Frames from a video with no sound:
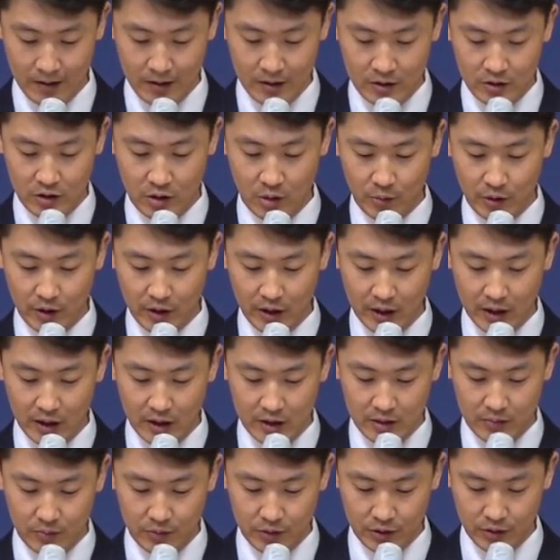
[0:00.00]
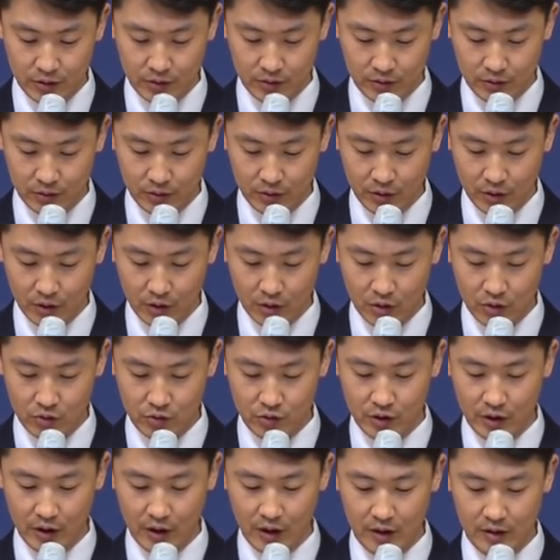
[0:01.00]
그러면 하나님은
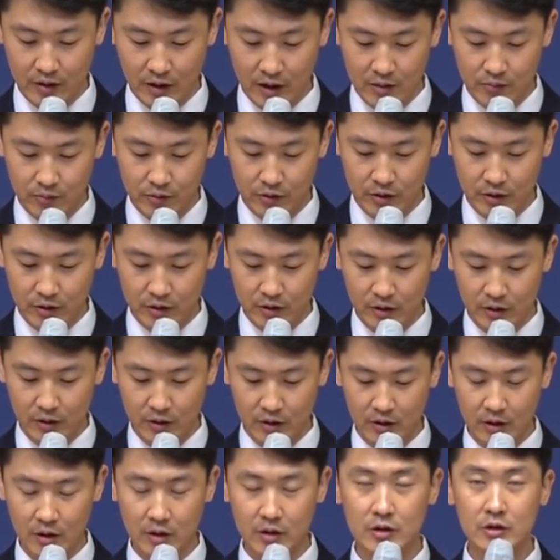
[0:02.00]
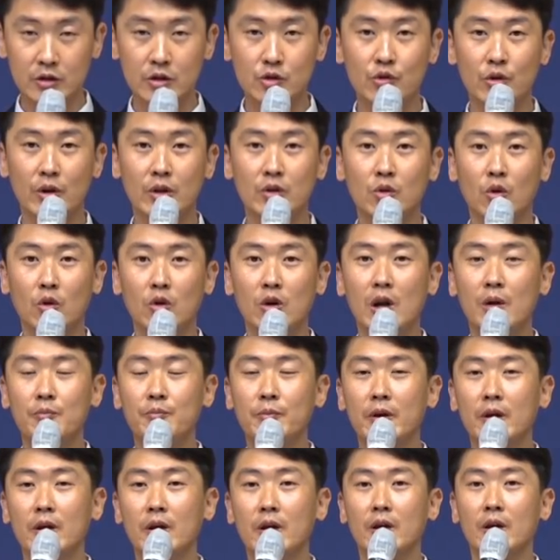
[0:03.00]
우리의 삶을 그 위에
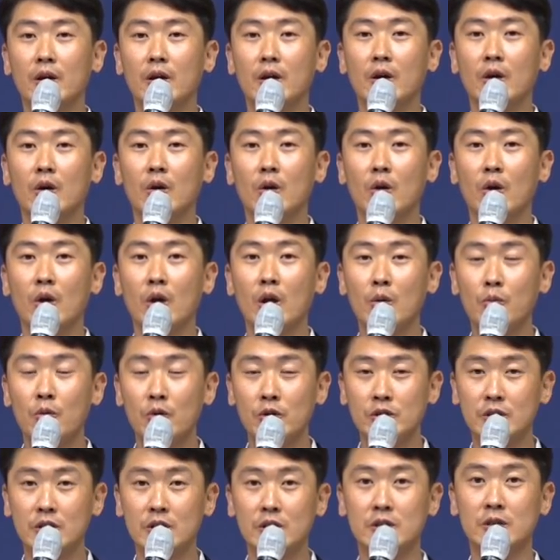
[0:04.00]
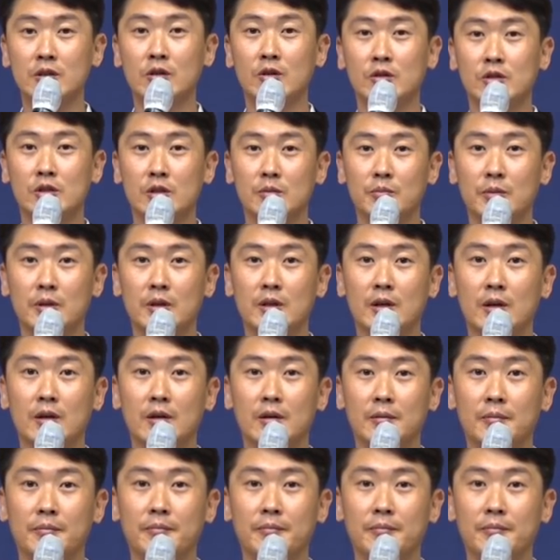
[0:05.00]
놀랍게 회복시키실 것입니다.